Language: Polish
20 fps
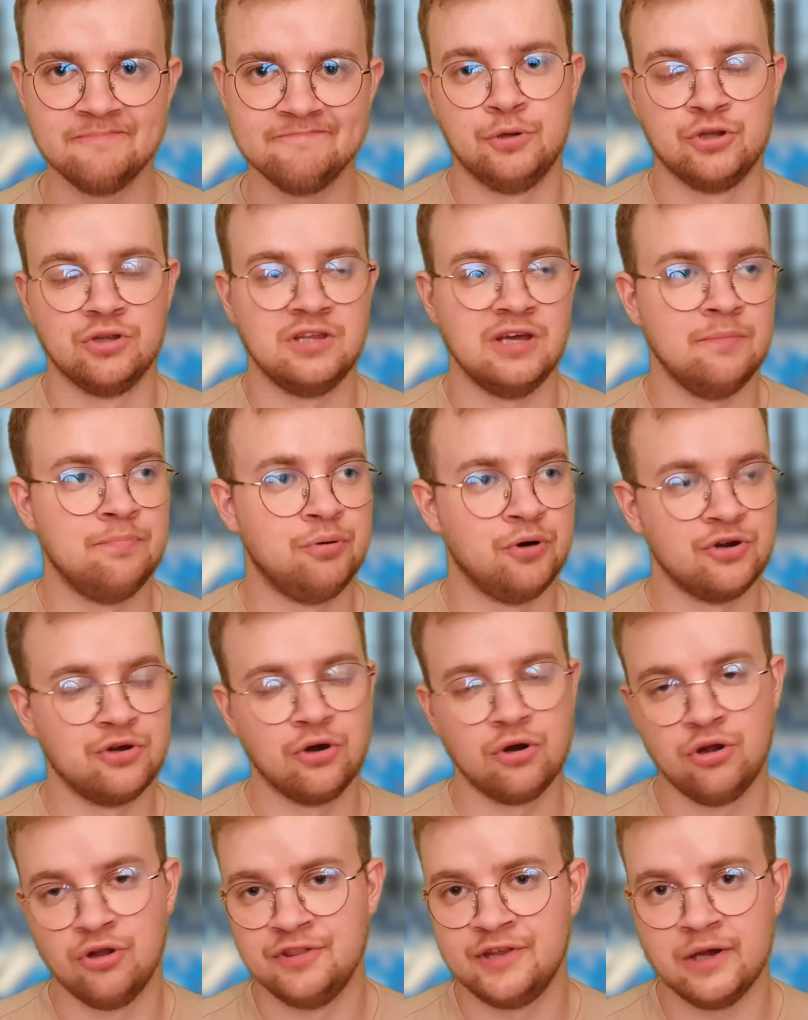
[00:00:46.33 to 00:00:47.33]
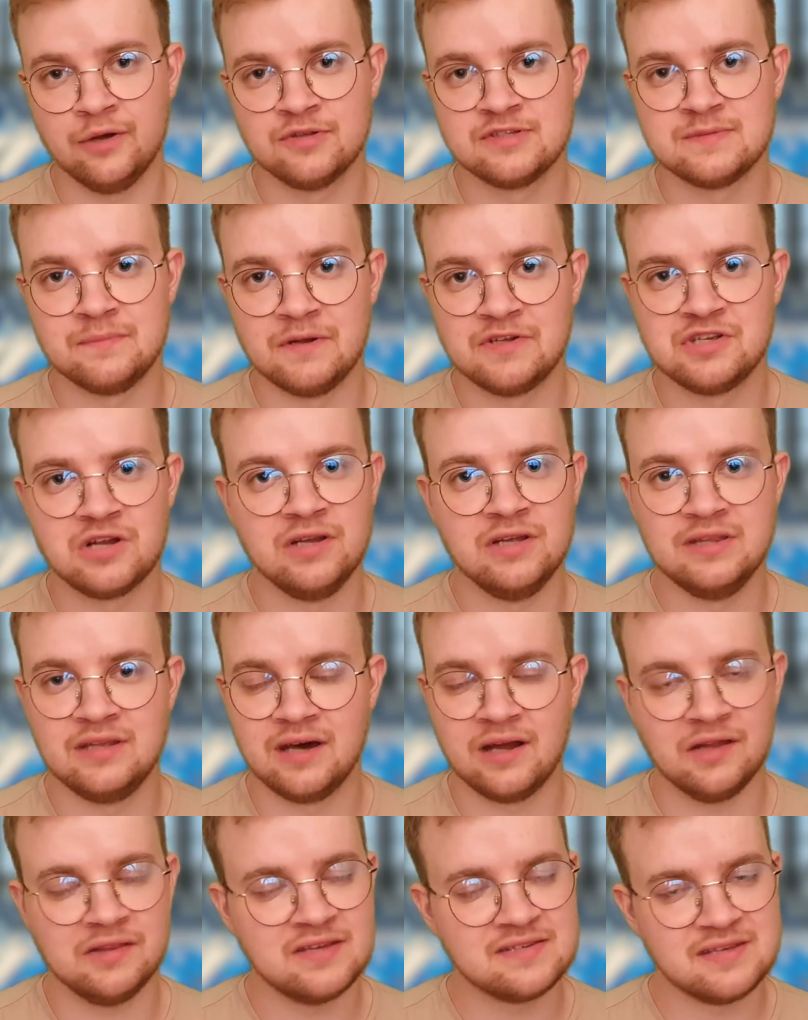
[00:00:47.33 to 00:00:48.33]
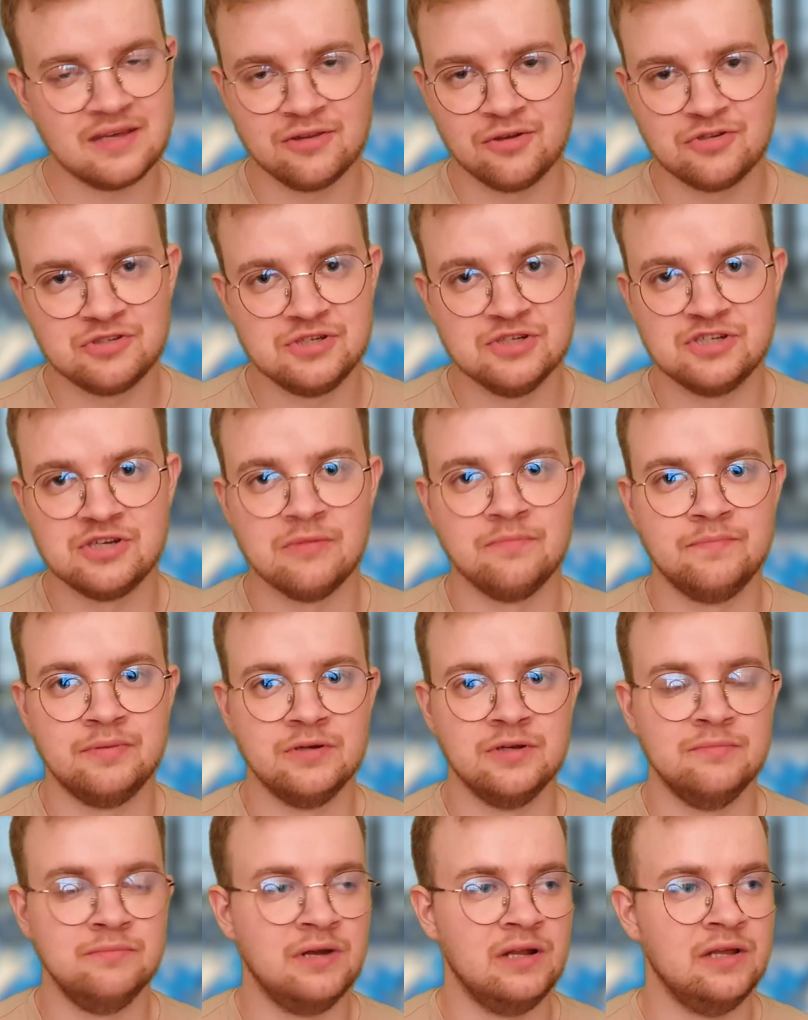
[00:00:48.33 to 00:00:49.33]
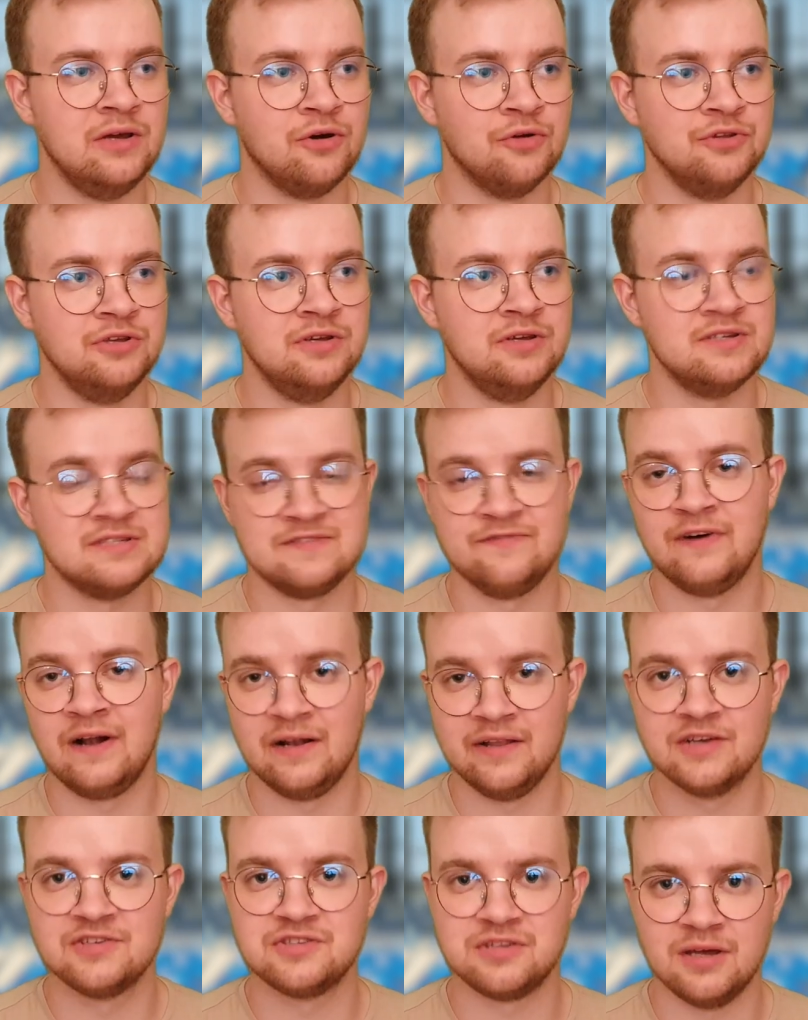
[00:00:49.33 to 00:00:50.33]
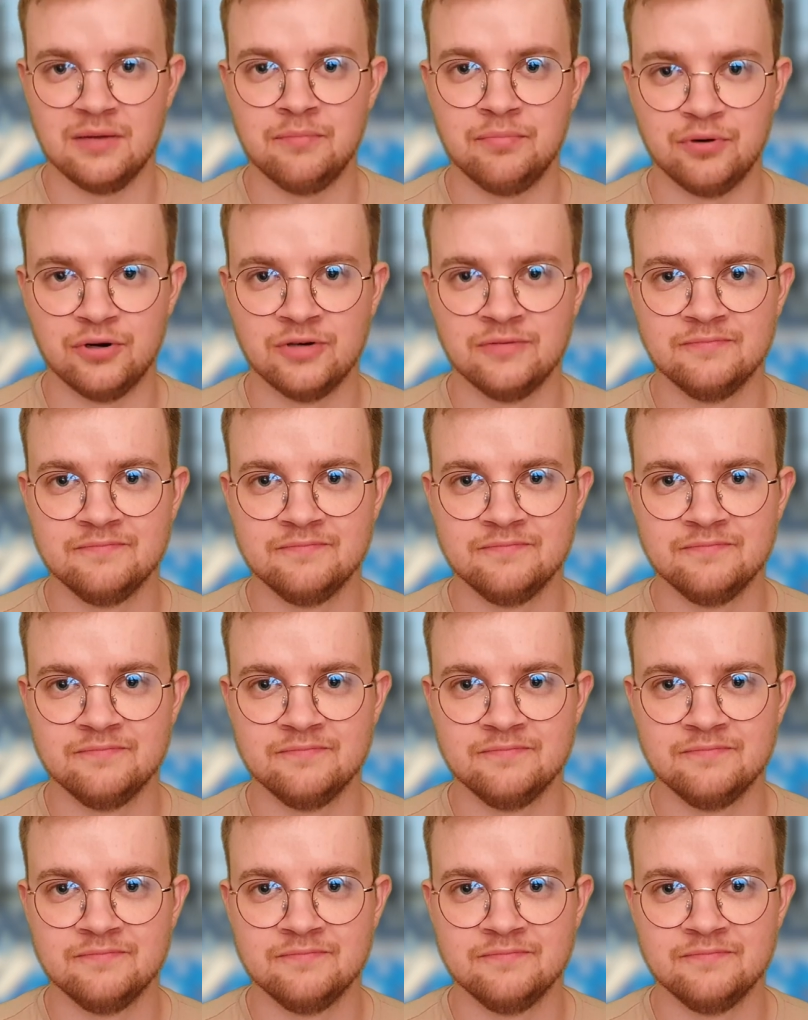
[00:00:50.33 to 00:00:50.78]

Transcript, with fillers: bo do tej pory oglądając mecze lidera nie zanosi się, by mieli oni zwalniać tempo,